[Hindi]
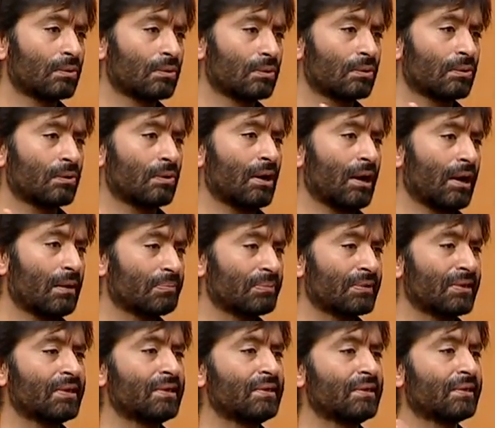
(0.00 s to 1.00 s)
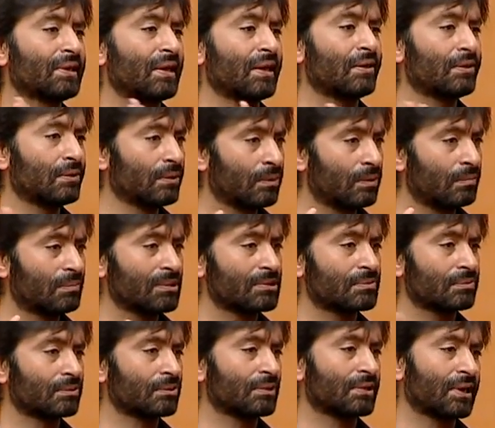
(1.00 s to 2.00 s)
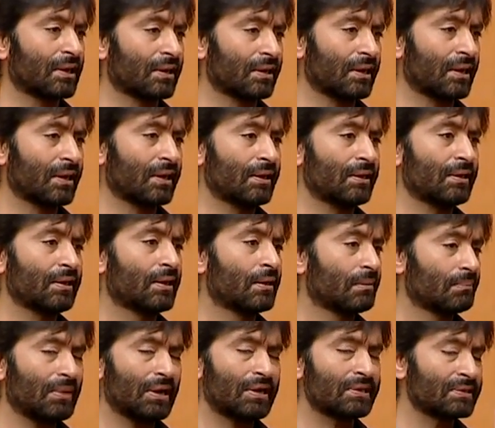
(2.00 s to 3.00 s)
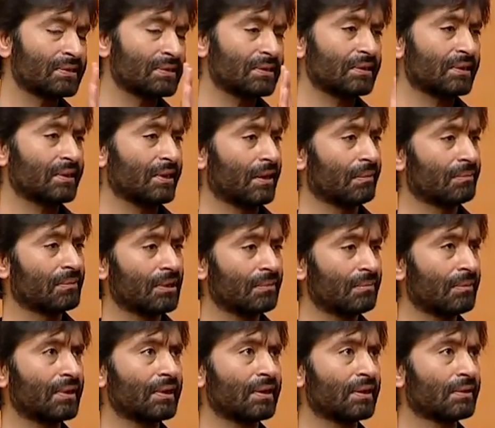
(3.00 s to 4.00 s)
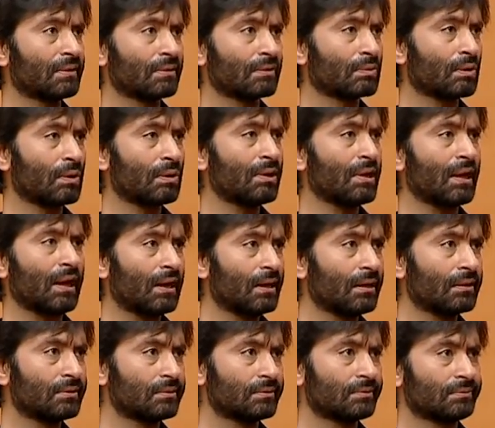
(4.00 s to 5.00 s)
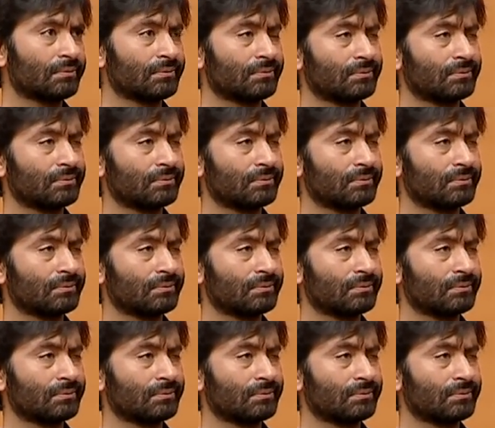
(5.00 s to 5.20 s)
लोगों को अपनी ही तहरीक को मजबूत करना है बातचीत के अमल में कोई प्राइम मिनिस्टर